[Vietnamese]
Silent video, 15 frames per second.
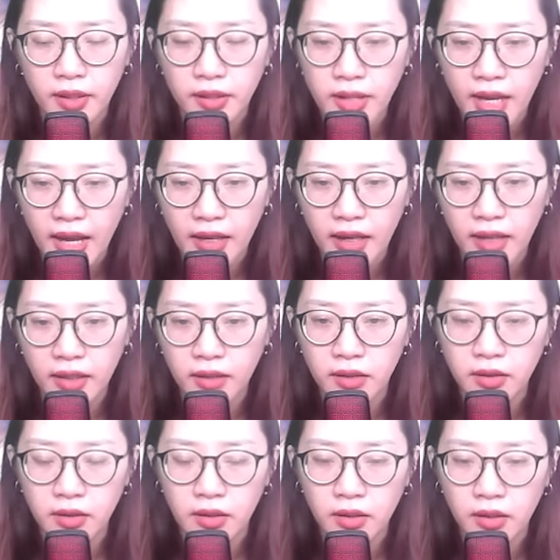Chà,
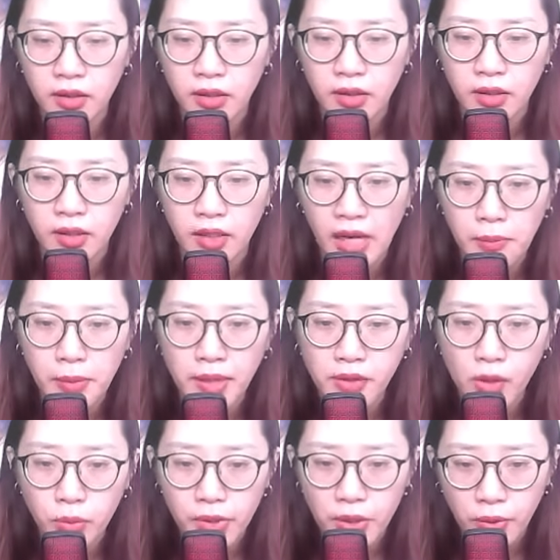Hạo Bắc
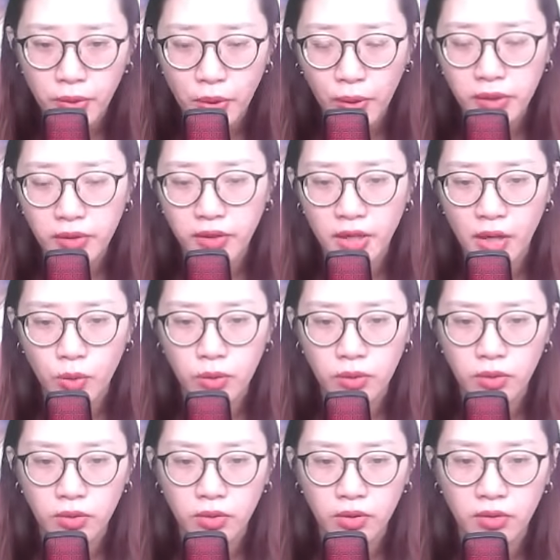không chịu nổi nữa đâu.
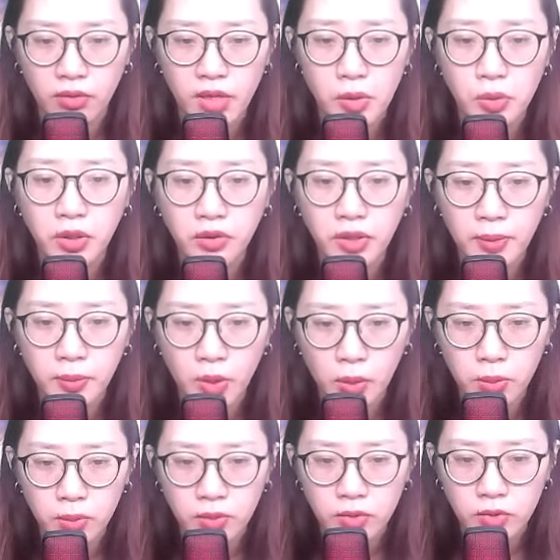Nếu cứ tiếp
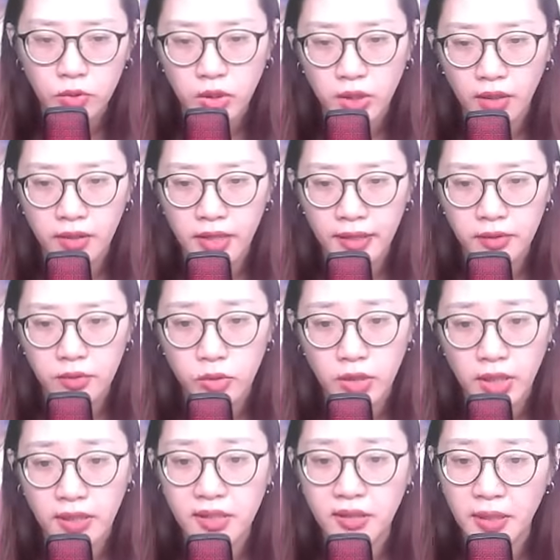tục, sợ rằng
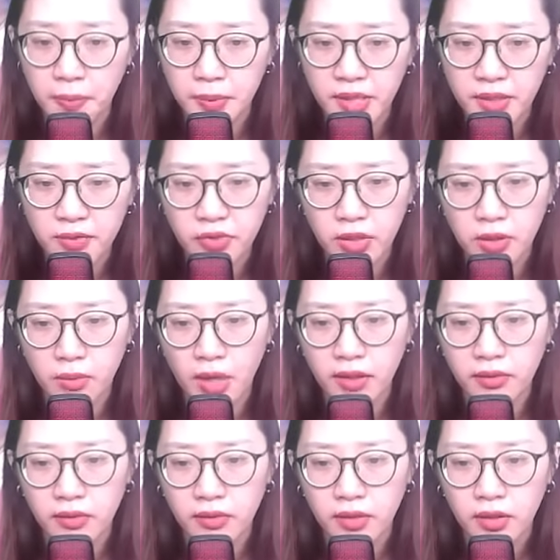sẽ đi gặp Diêm Vương mất.
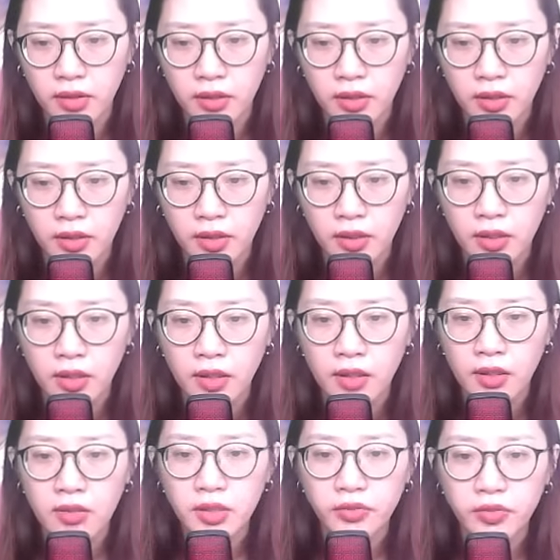
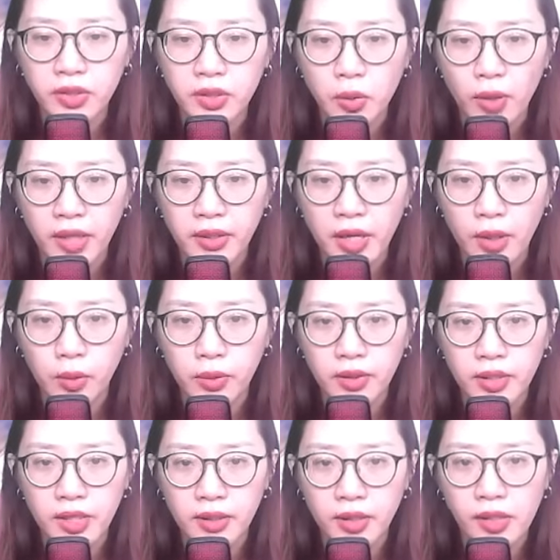Lương Phương quay đầu
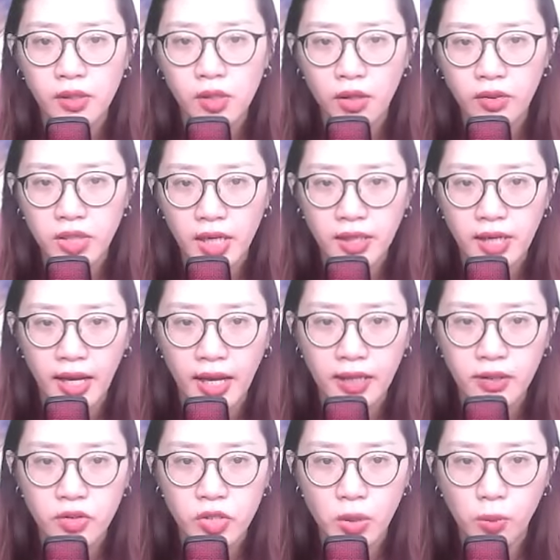nhìn thấy con trai
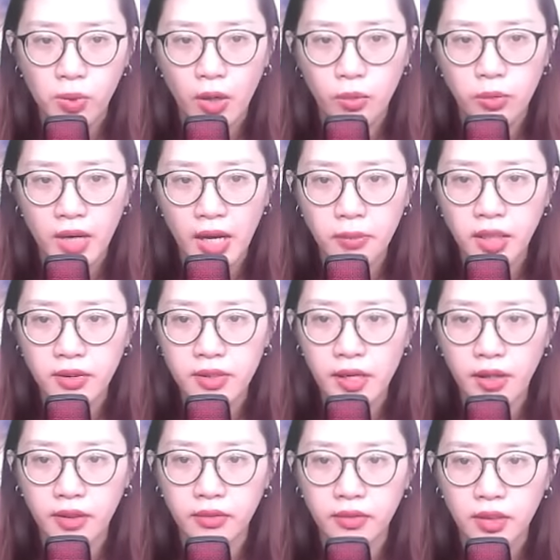cả, trong lòng đã bớt
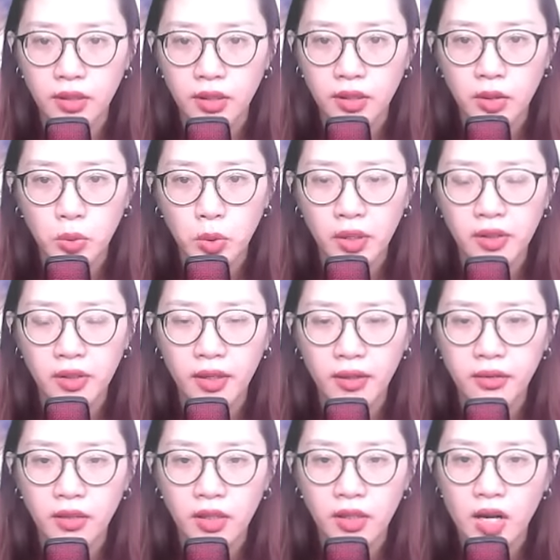giận. Tuy
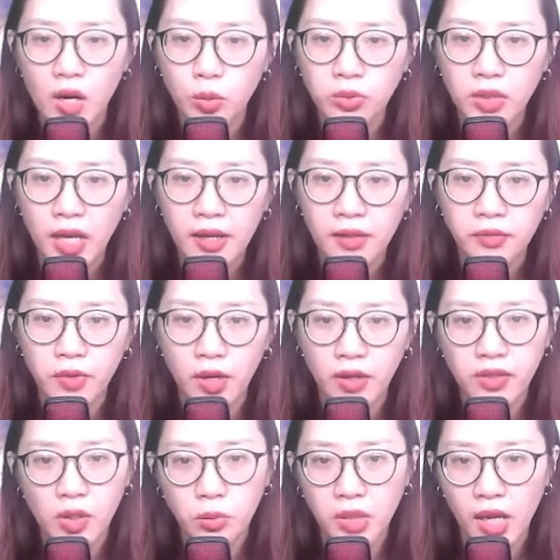nhiên, ông ta vẫn
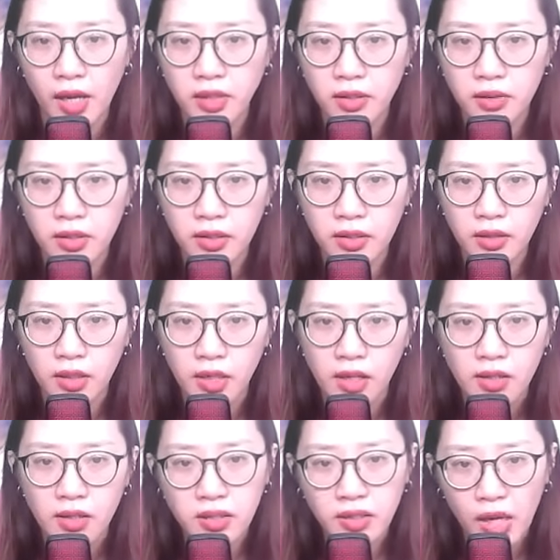không thể tin được
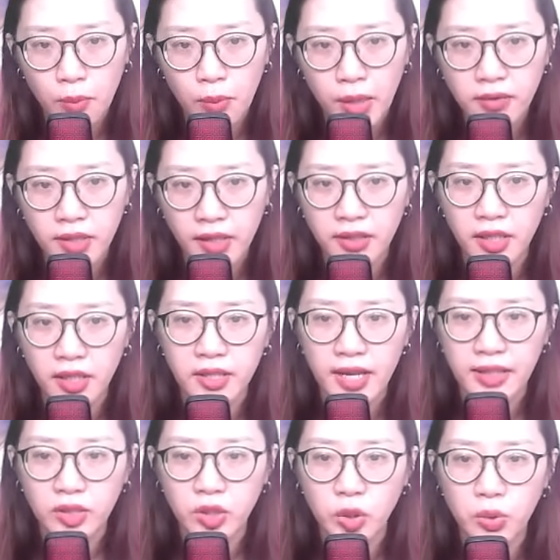Lương Hạo Bắc lại gây
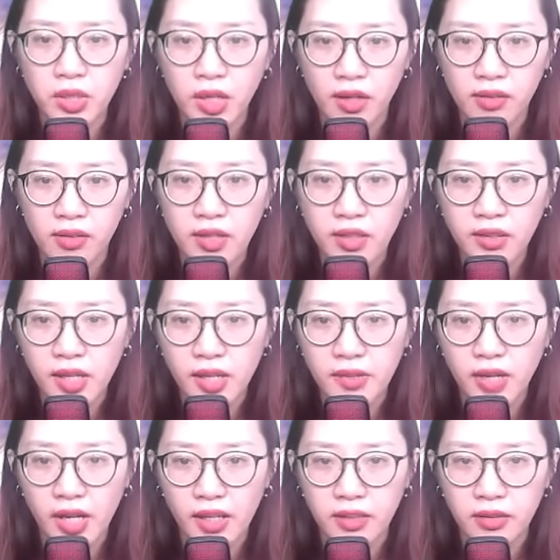ra số nợ lớn đến
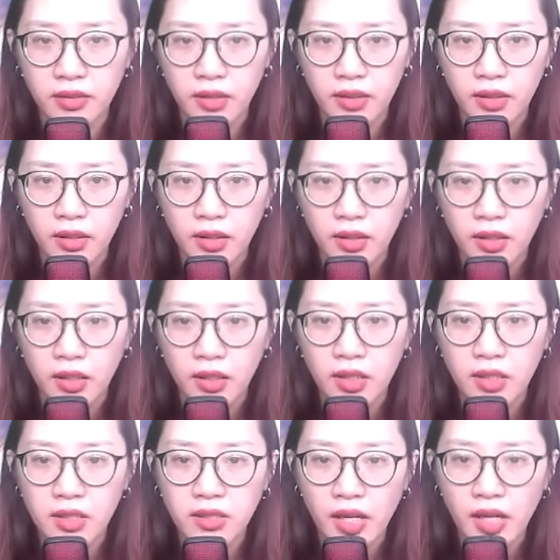vậy.
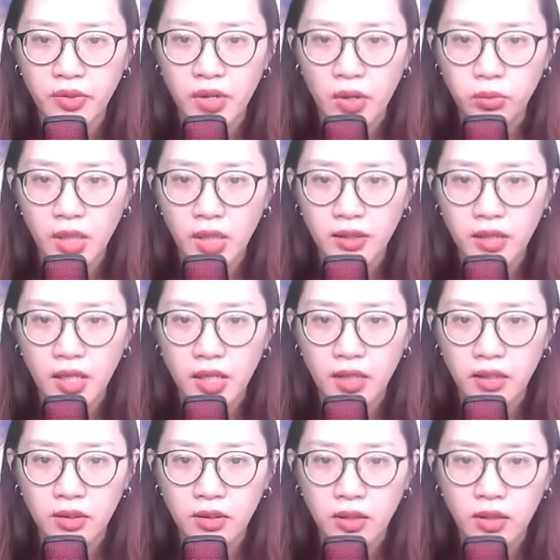Lương Hạo Đông thấy
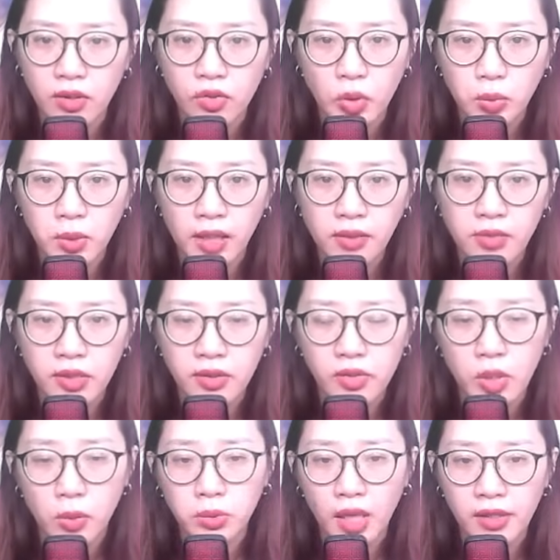thế, rút thắt lưng
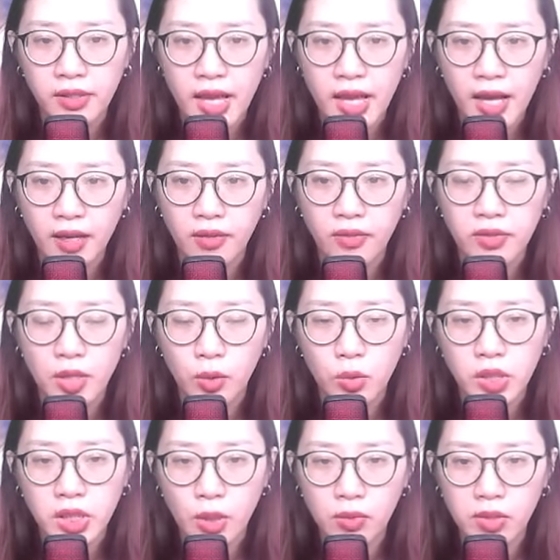trong tay cha giấu
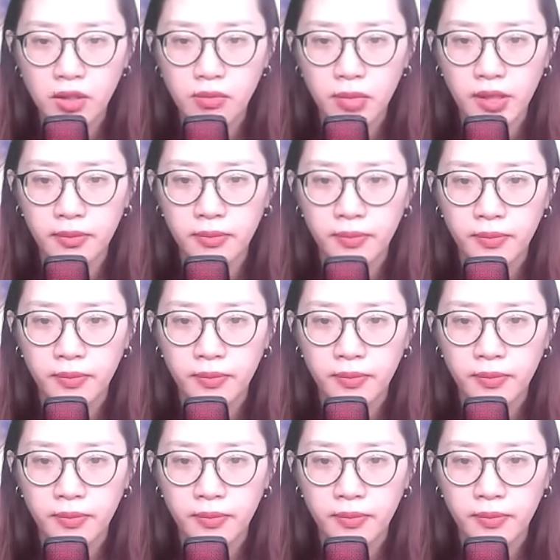sau lưng mình.